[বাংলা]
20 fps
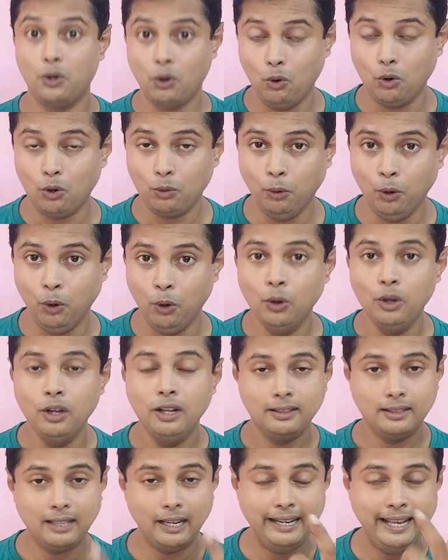করব
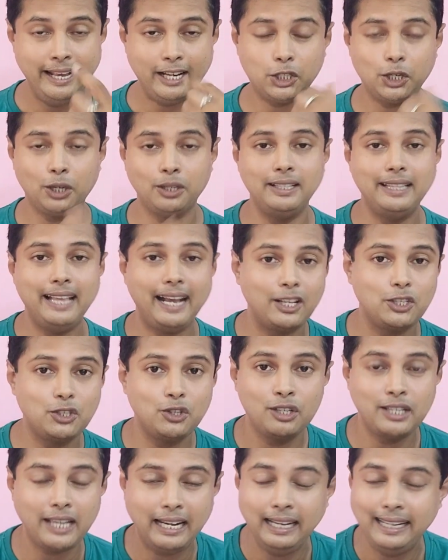তার নেক্সট শটটি দেখার
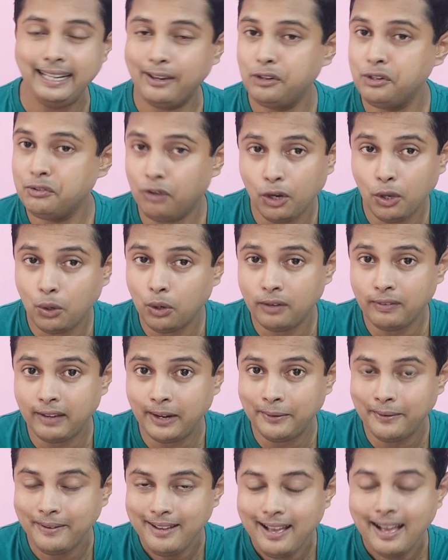জন্য চ্যানেলটি এখনই ফলো করে
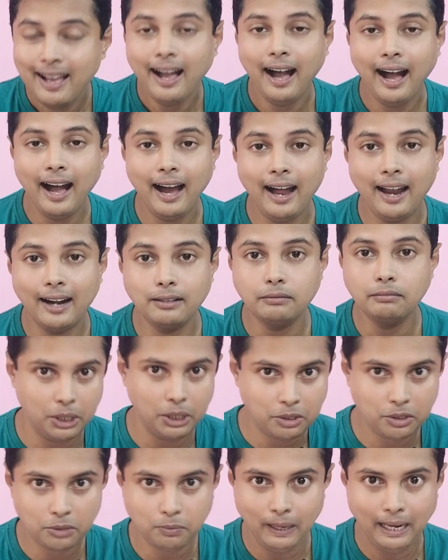ফেলো আর
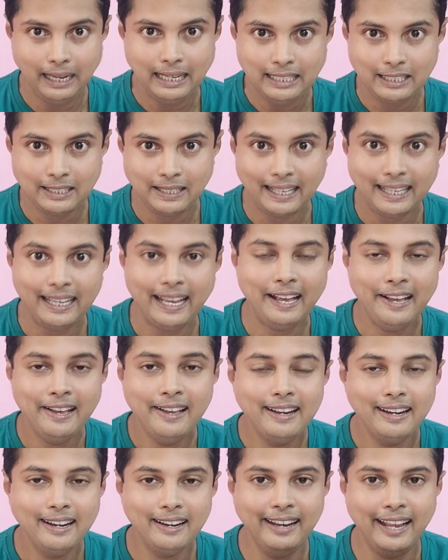জাস্ট প্লেলিস্টে গিয়ে
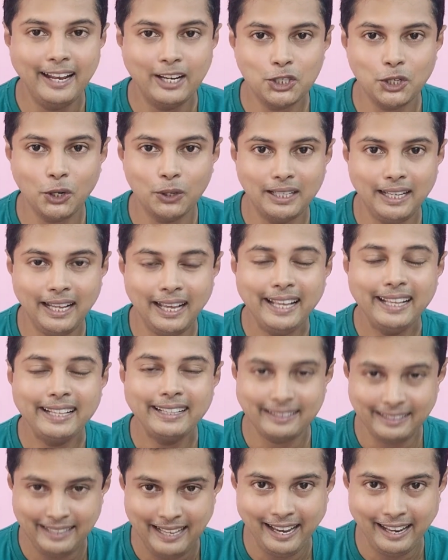নেক্সট শটটি
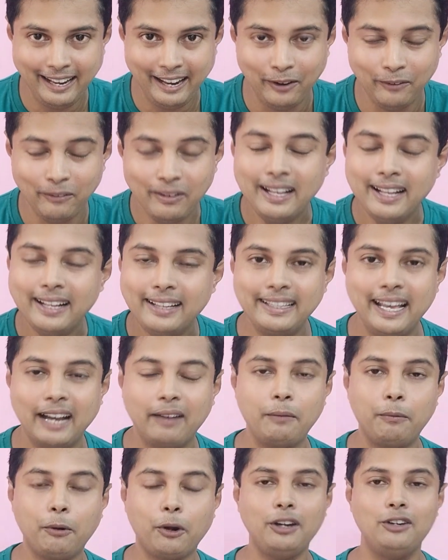দেখে নাও
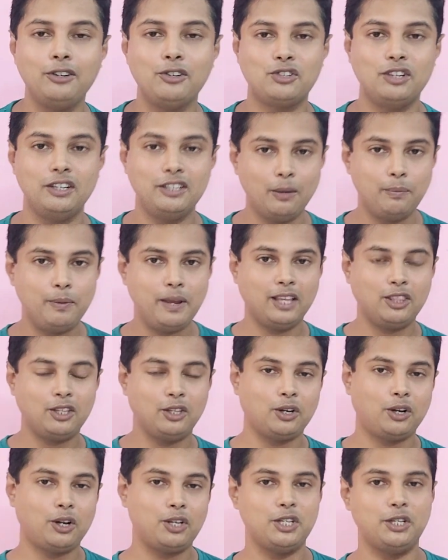দেখো পরে ইন্টারেস্টিং টপিকে
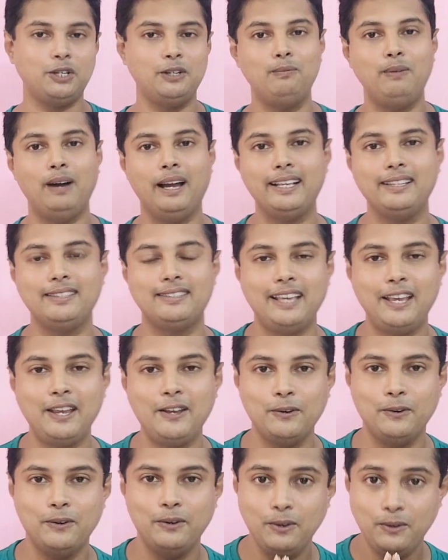কাছে গুড বাই অ্যান্ড সি
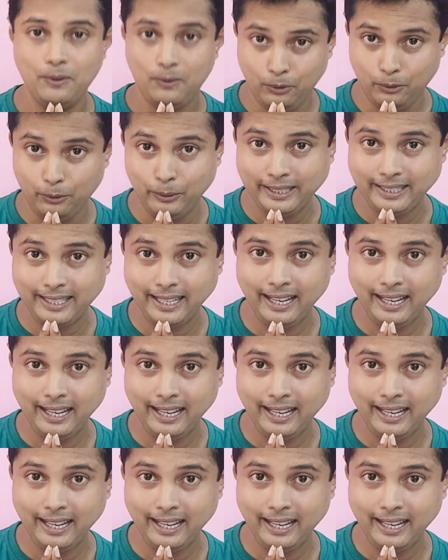ইউ ওয়ান্স